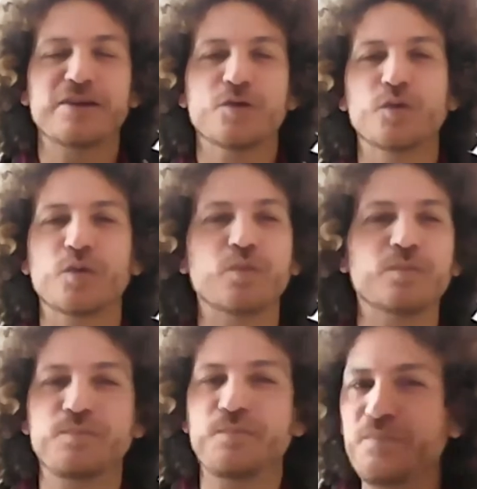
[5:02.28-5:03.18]

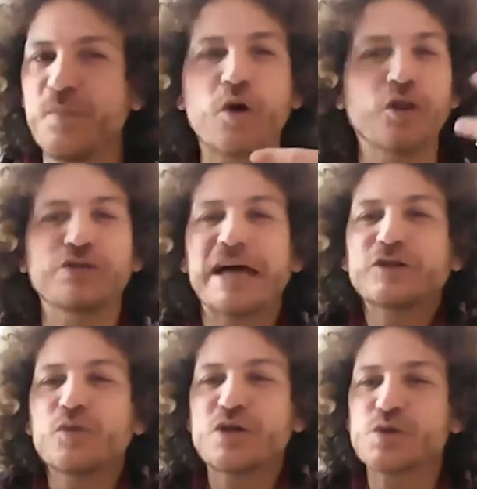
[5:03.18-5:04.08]
un,
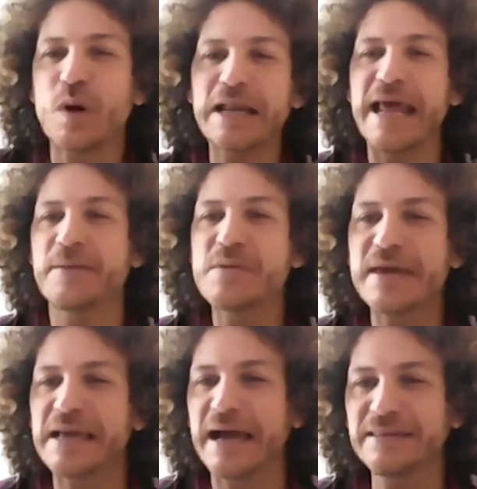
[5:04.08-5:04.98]
contacto visual a mí me
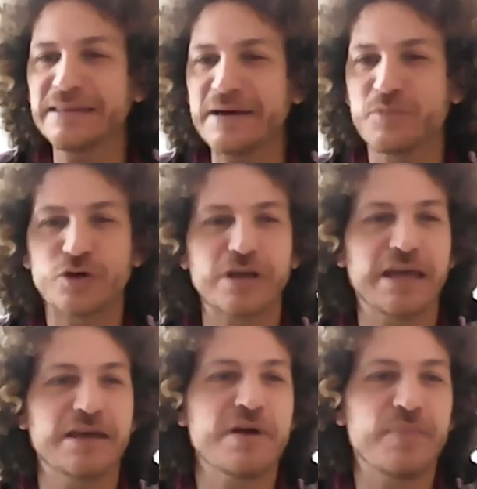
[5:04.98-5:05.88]
encanta
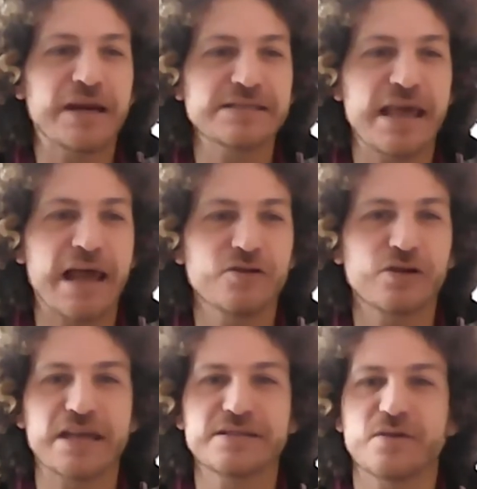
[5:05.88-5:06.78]
porque me parece algo
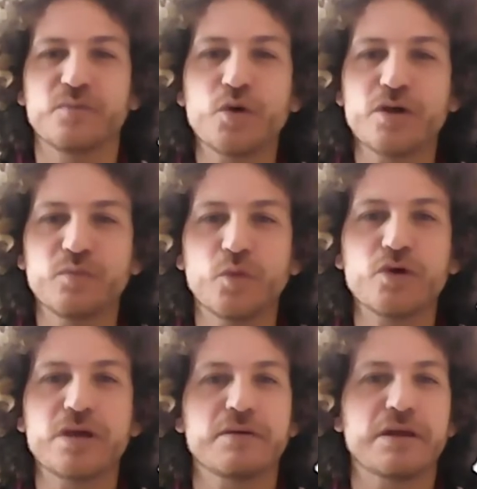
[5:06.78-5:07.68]
que es muy,
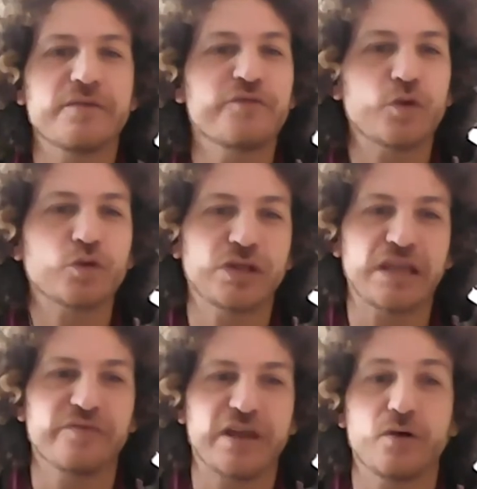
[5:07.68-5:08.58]
muy
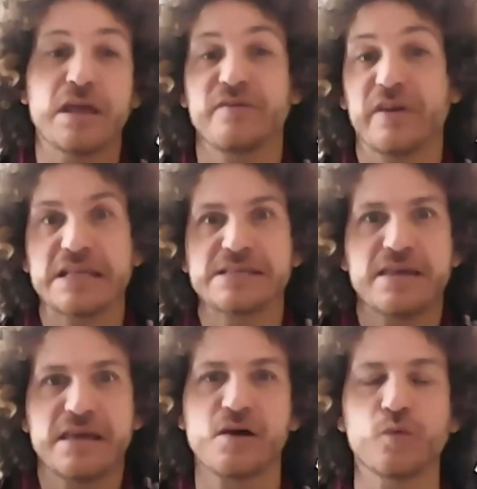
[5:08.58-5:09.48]
fructífero, a diferencia
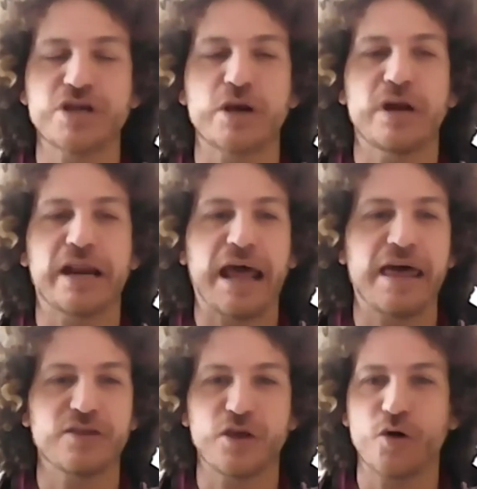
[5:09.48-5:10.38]
de escuchar una
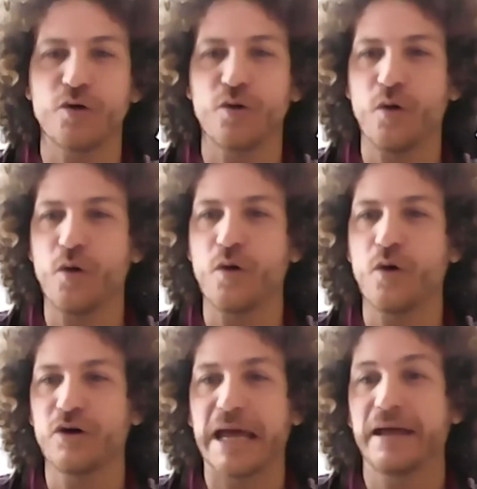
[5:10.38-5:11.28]
radio o,
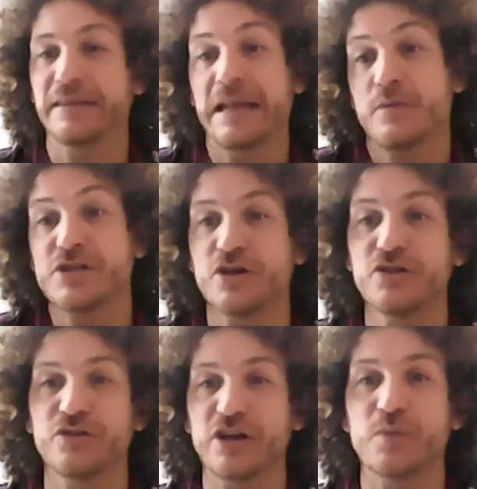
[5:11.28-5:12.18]
la televisión
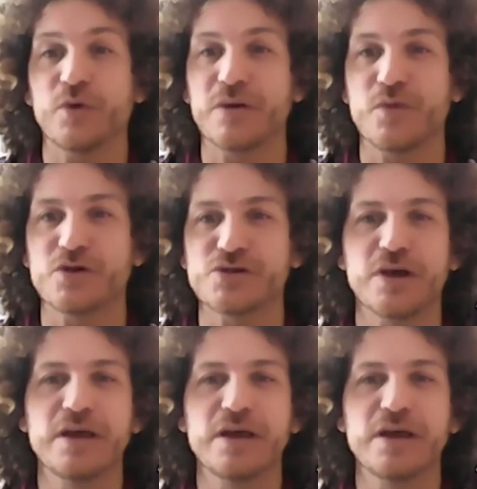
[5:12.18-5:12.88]
donde no podemos